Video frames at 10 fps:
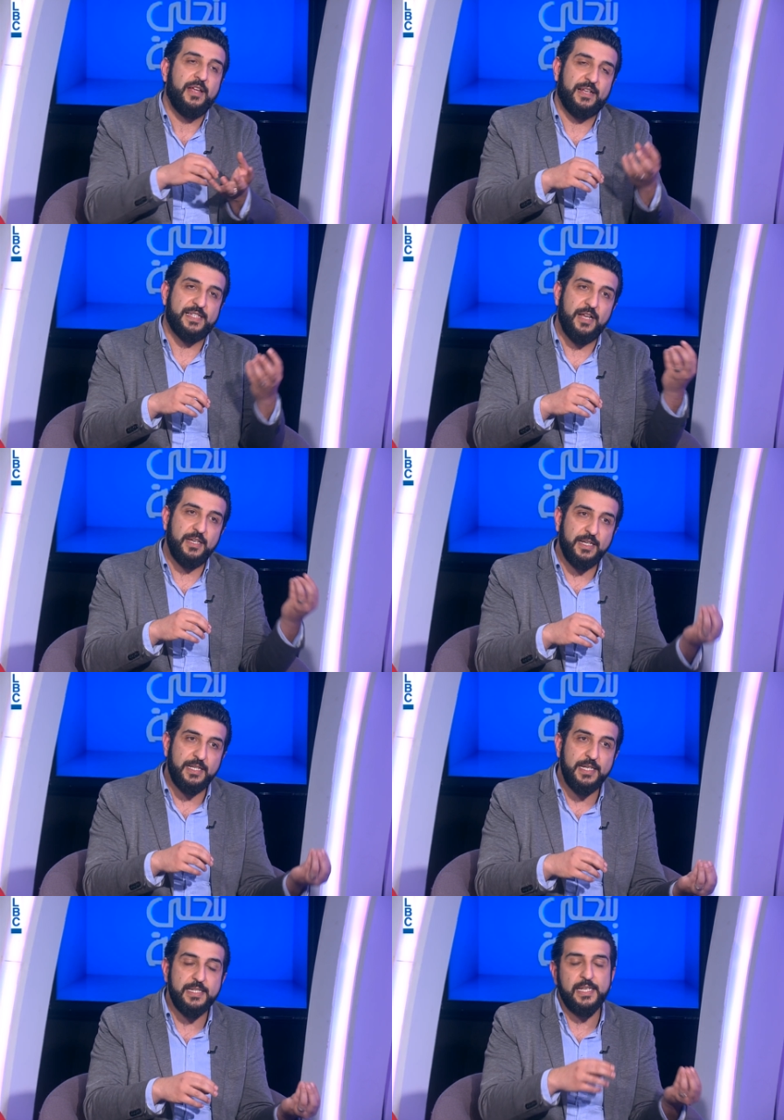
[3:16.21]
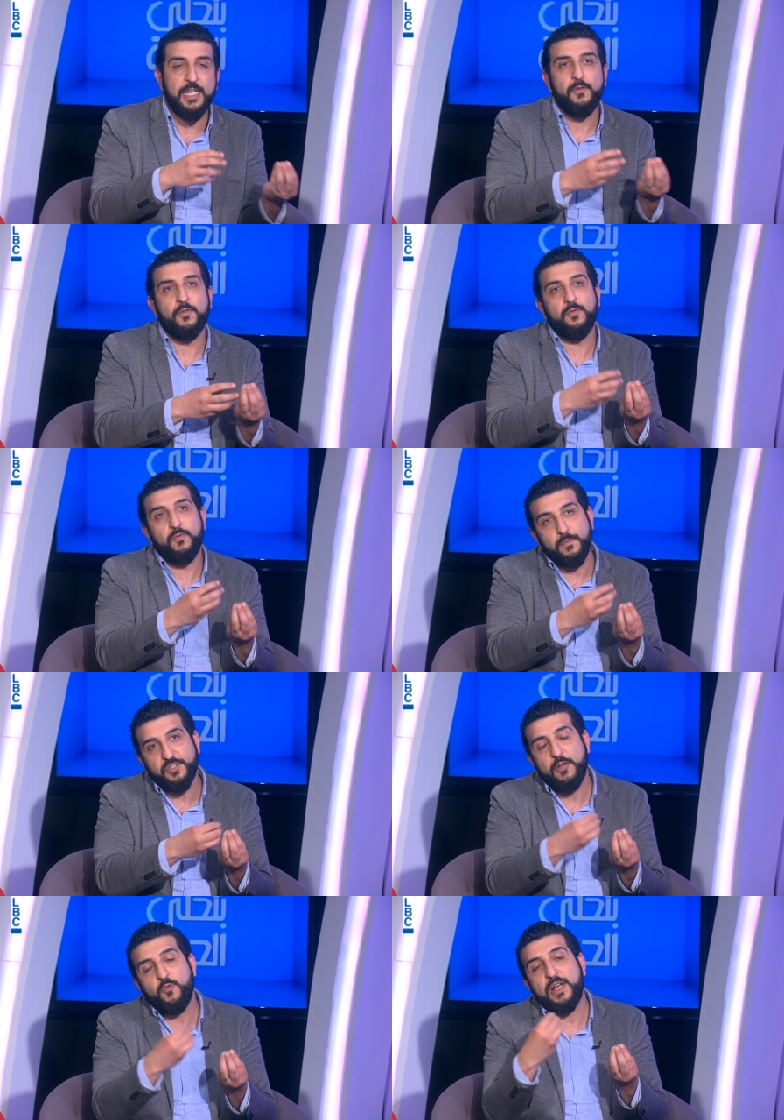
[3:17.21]
حصان انجليزي
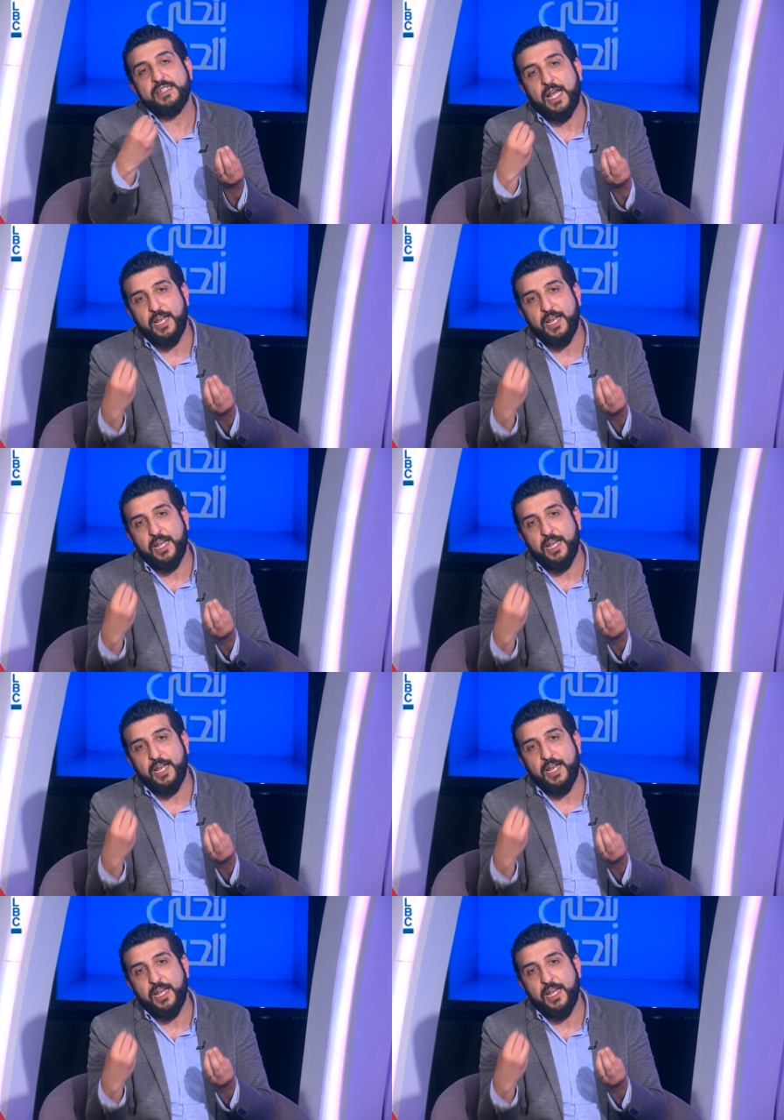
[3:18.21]
ومجوز عربي.